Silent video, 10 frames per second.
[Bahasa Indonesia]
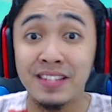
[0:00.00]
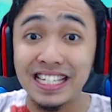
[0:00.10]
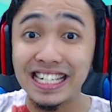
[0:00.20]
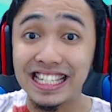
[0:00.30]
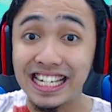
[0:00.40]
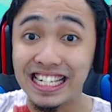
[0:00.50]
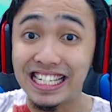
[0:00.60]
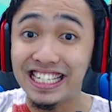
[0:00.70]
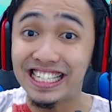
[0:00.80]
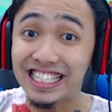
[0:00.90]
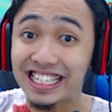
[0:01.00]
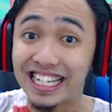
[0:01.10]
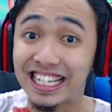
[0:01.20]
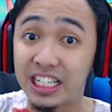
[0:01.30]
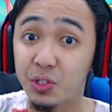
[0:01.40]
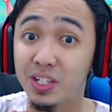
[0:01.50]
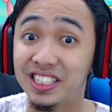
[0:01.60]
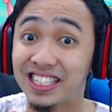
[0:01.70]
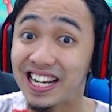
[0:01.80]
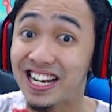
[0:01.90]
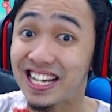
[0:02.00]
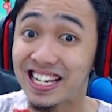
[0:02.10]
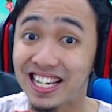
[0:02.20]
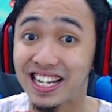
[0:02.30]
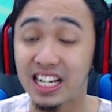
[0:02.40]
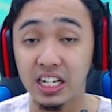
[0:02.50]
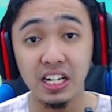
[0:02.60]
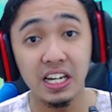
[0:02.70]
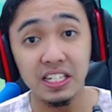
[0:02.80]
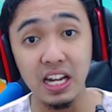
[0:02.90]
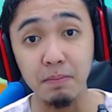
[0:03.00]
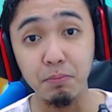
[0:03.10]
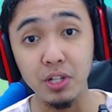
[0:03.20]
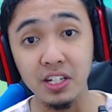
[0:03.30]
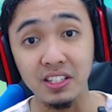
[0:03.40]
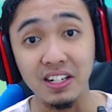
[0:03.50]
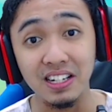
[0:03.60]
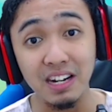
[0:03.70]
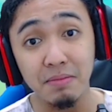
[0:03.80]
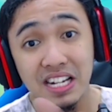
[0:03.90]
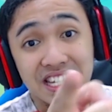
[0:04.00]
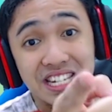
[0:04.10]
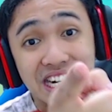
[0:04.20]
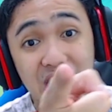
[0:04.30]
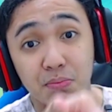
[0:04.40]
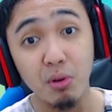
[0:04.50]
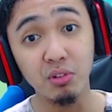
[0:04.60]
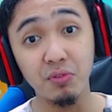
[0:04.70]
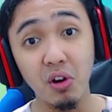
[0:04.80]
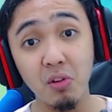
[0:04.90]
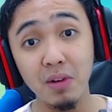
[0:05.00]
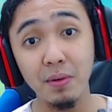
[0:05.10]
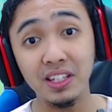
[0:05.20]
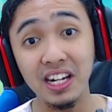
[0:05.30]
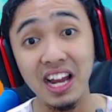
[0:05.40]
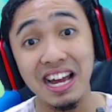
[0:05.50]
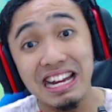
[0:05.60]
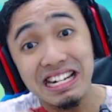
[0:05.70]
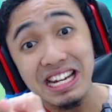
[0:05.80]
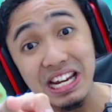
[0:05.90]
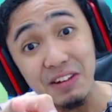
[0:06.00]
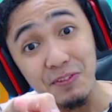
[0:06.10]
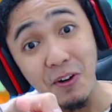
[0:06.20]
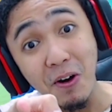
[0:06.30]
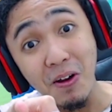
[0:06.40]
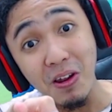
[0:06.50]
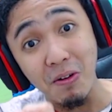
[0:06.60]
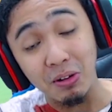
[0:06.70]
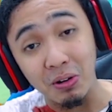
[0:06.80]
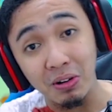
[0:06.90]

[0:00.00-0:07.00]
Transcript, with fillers: ke channel ini sekarang ini juga sekarang. Yang punya Instagram, jangan lupa untuk follow Play with Rega. Di follow kalau